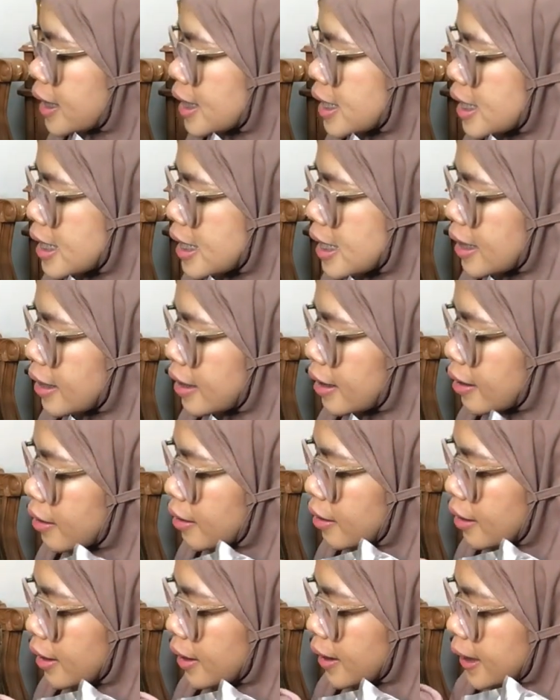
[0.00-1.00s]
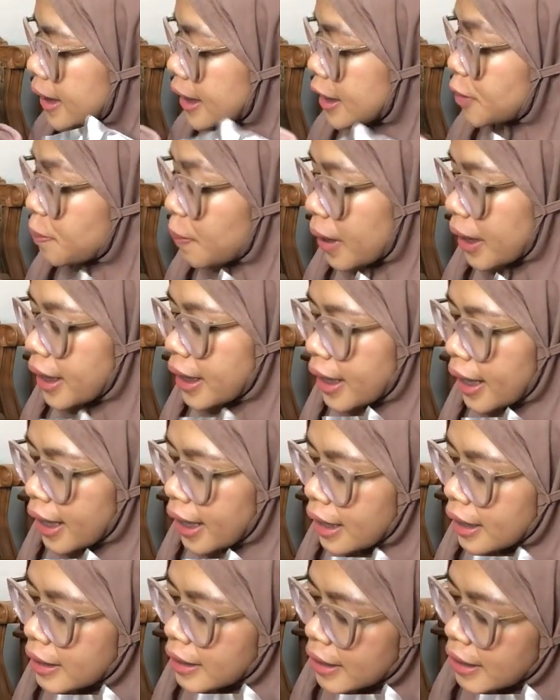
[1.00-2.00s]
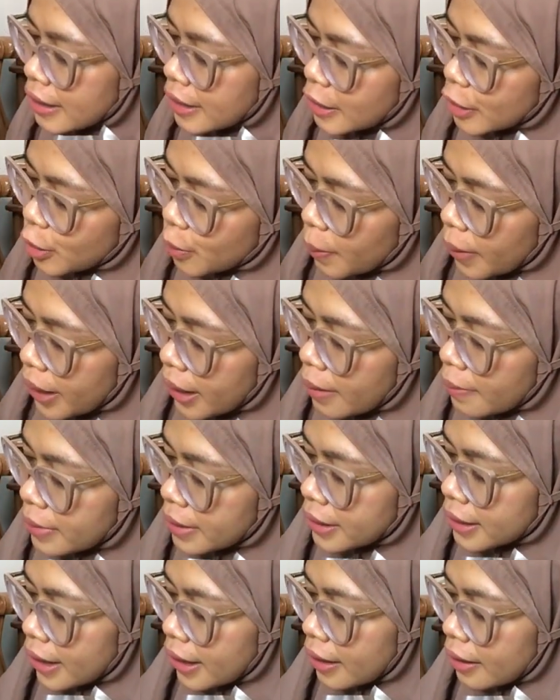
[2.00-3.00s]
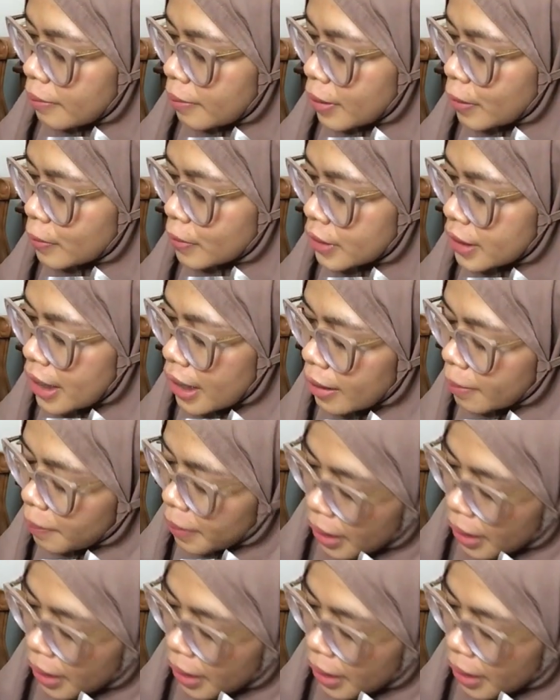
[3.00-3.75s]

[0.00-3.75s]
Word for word: di eh, displaynya supaya bisa menunjang